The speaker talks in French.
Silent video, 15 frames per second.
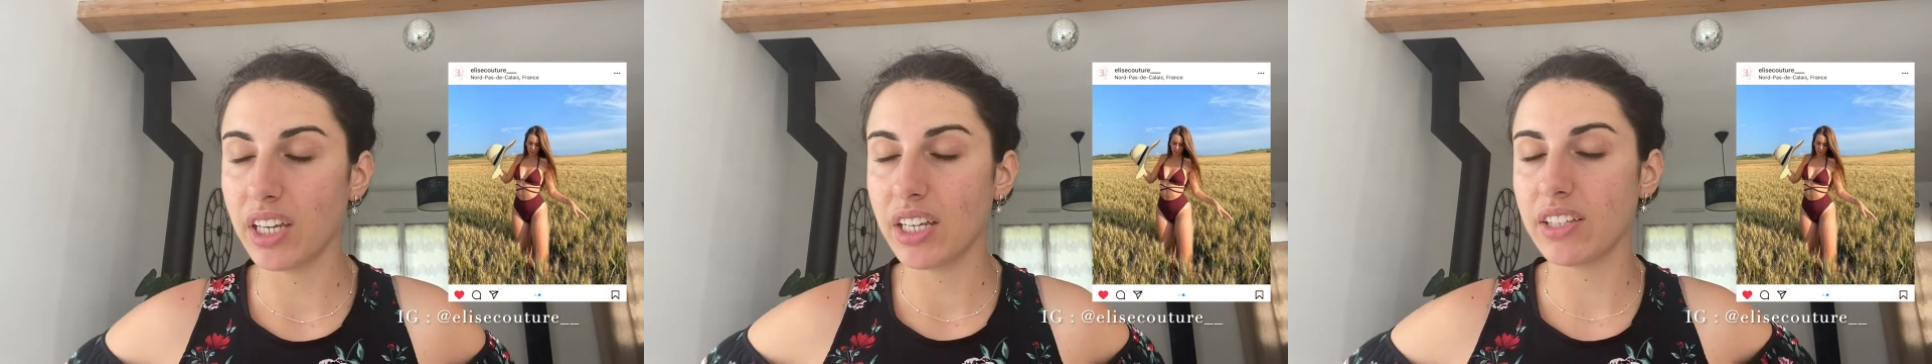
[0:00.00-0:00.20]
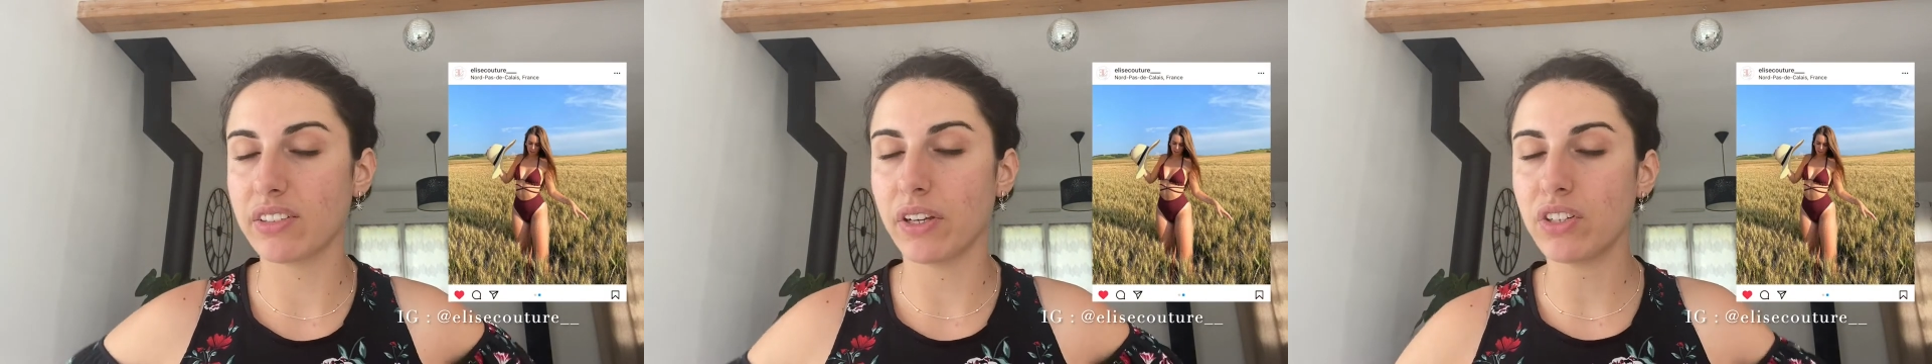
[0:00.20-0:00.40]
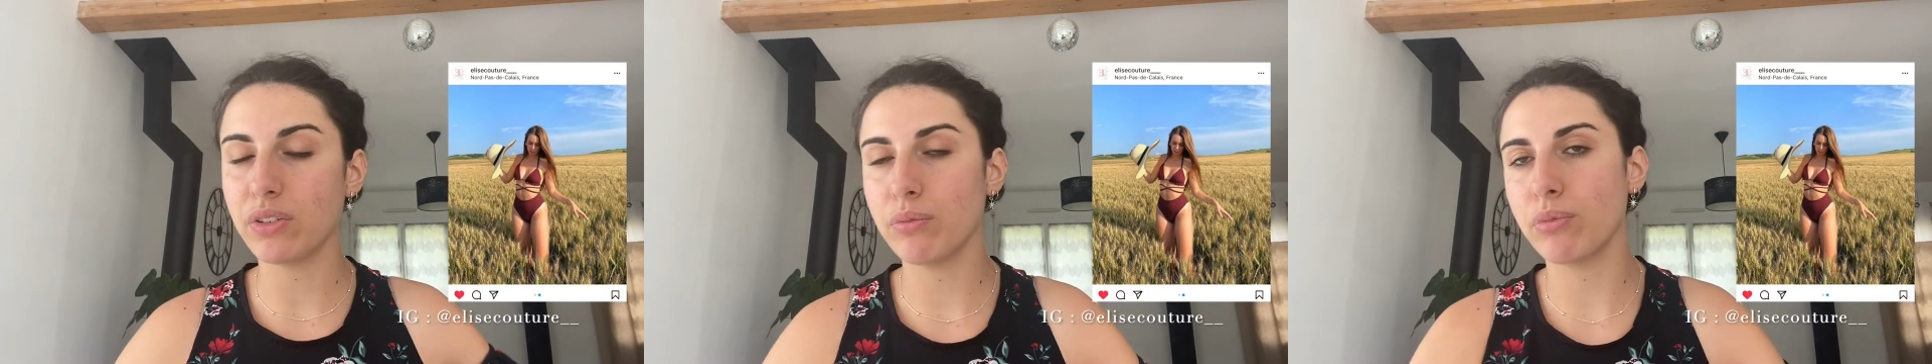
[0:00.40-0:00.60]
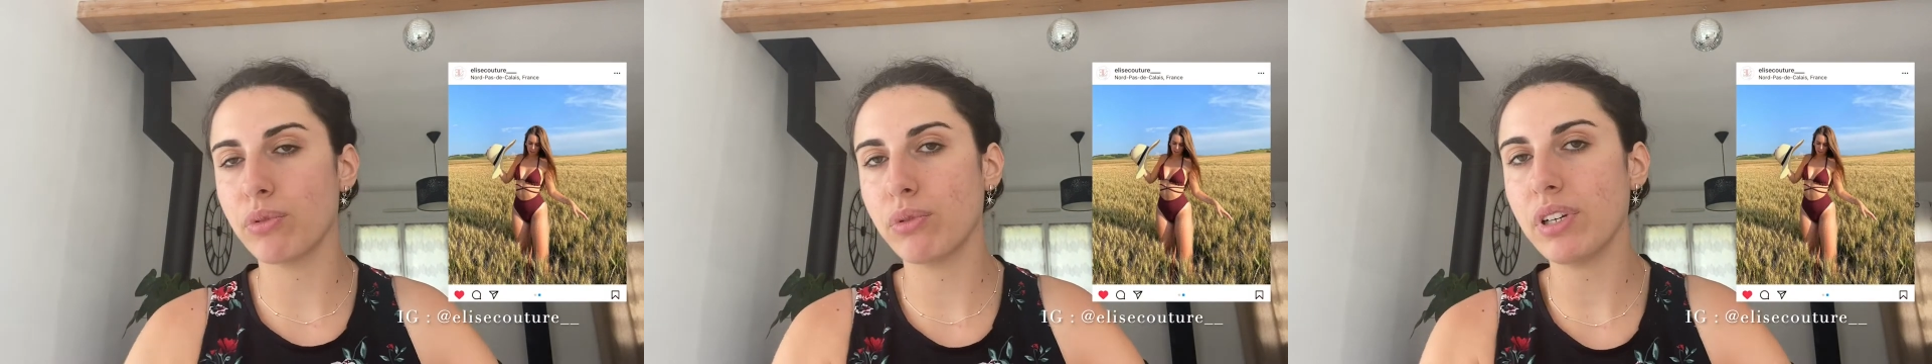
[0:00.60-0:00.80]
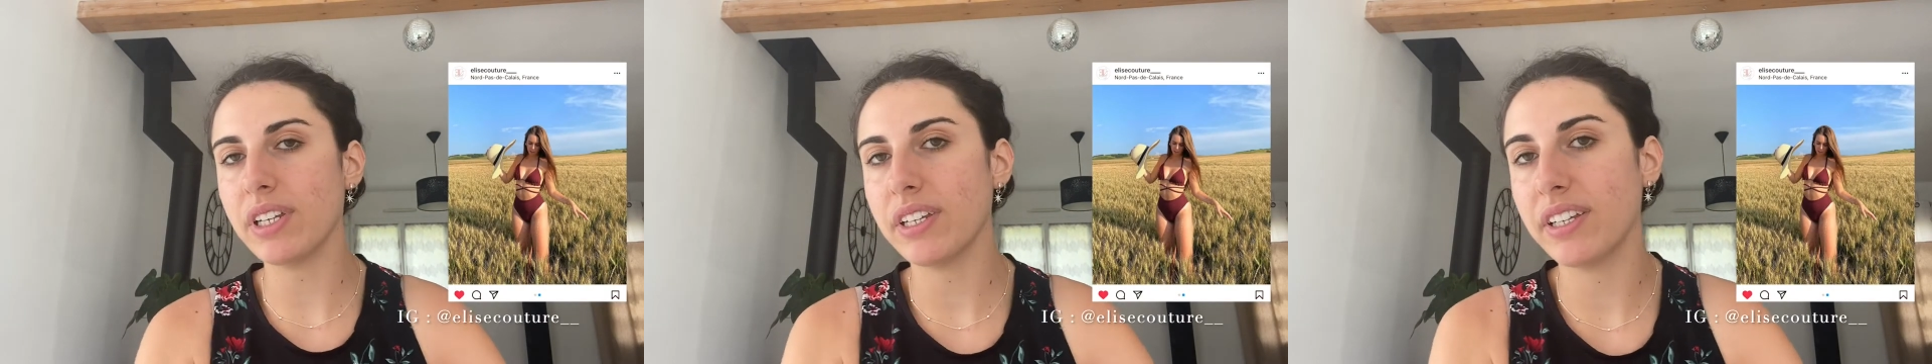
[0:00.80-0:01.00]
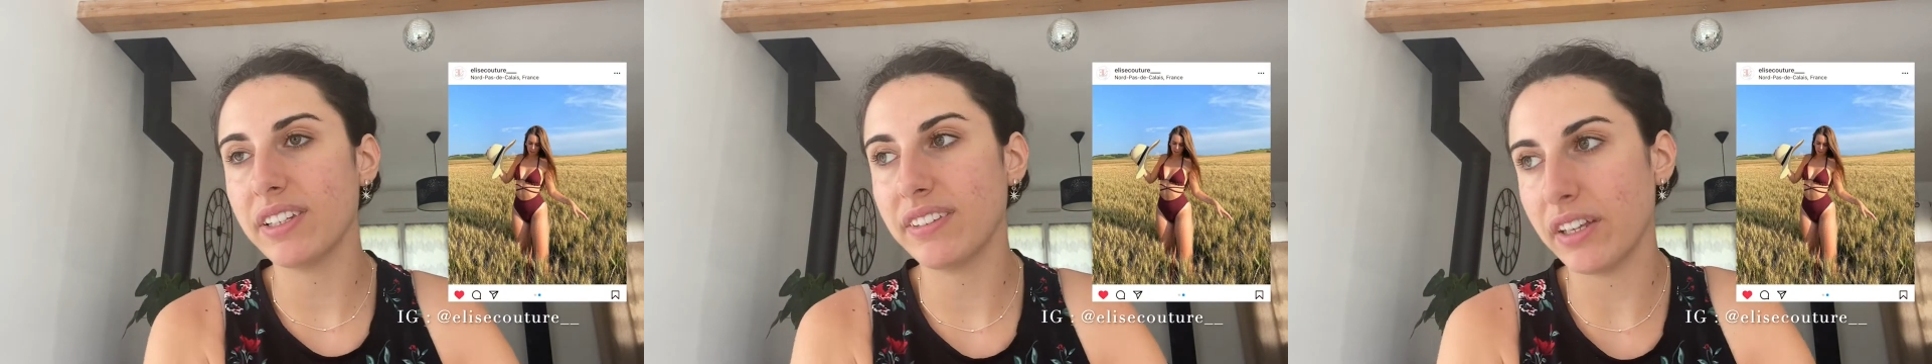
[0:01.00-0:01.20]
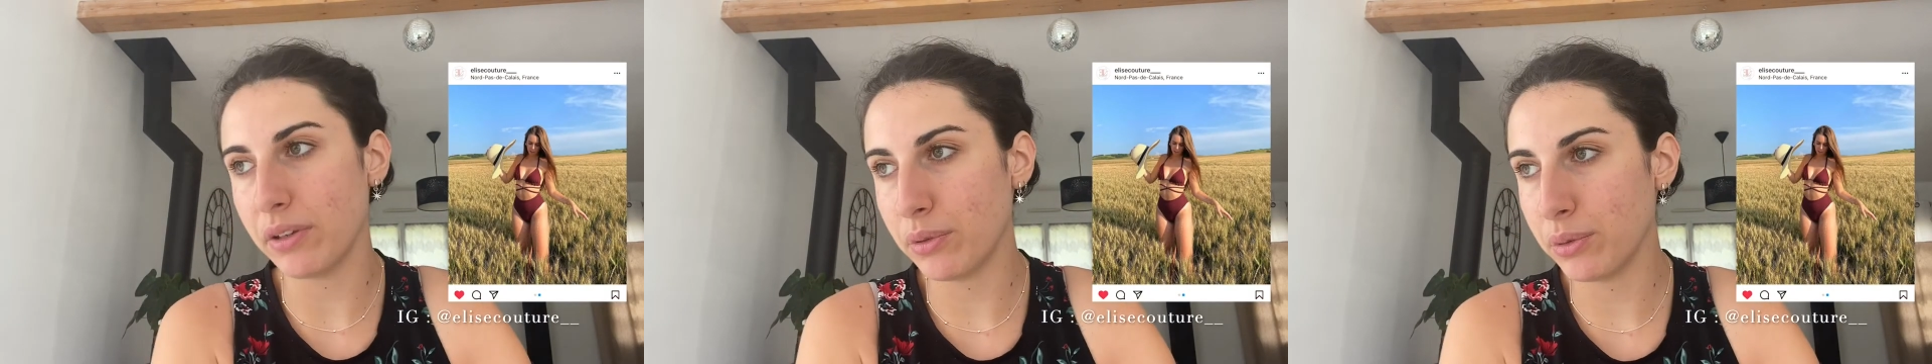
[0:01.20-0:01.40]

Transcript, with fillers: Et c'est vrai que j'aime beaucoup les tailles